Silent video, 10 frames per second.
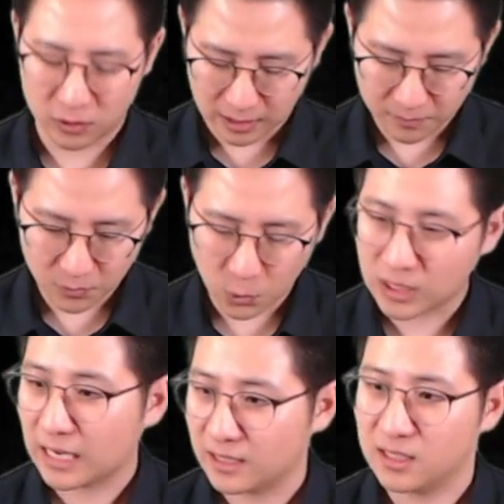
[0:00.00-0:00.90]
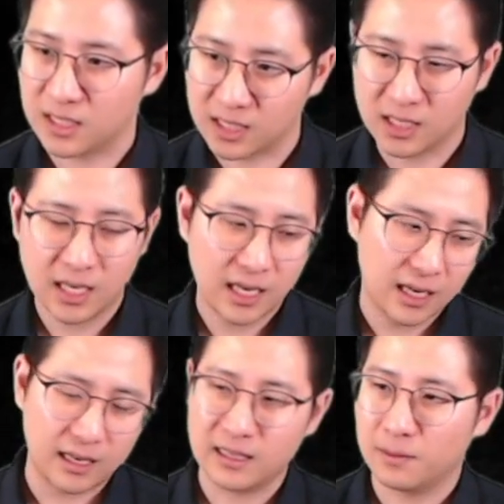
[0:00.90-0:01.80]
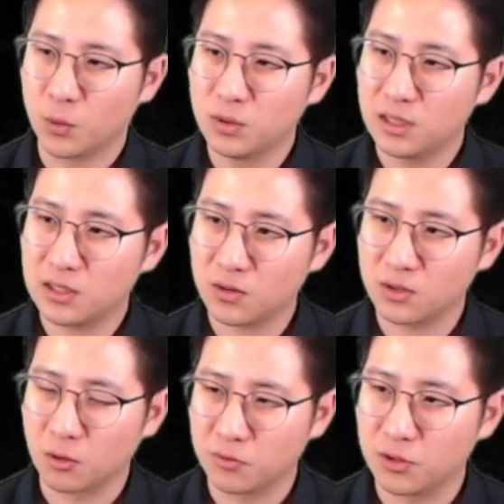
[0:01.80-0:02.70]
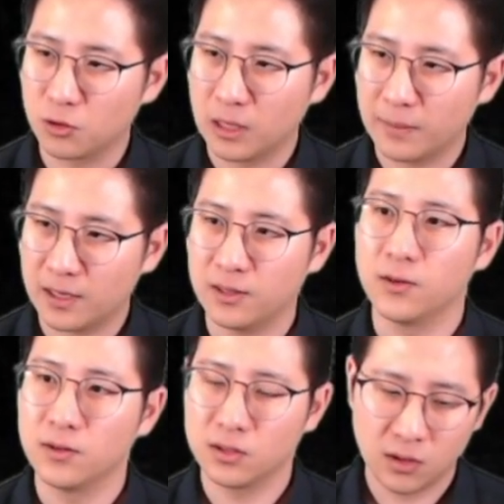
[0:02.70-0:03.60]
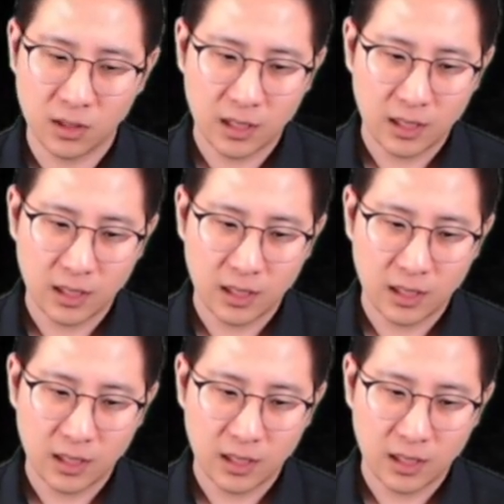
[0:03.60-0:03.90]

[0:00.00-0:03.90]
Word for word: 삼고자 하는지에 대한 본질적인 접근을 좀 해봐야 돼요. 그래서